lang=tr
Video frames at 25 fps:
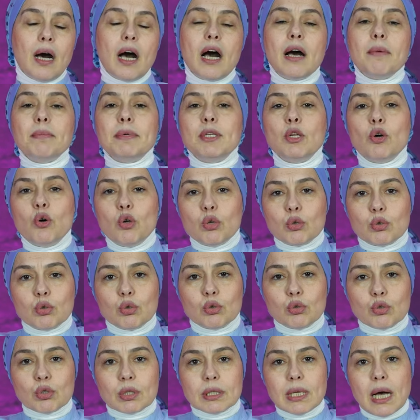Hamile
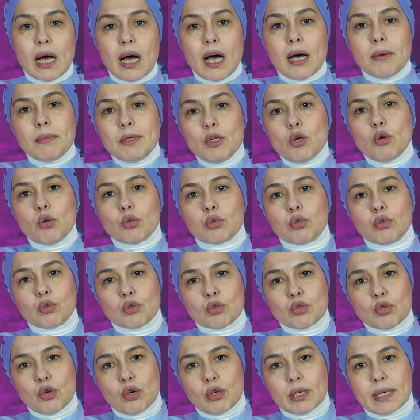olduğunuzda hamile
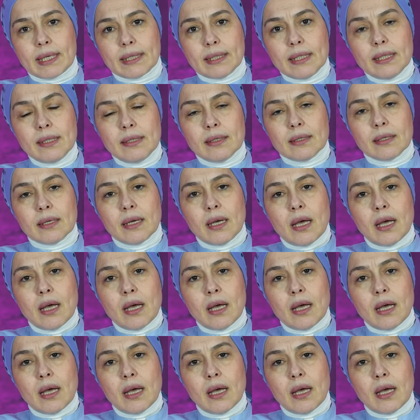olduğunuzu öğrenin.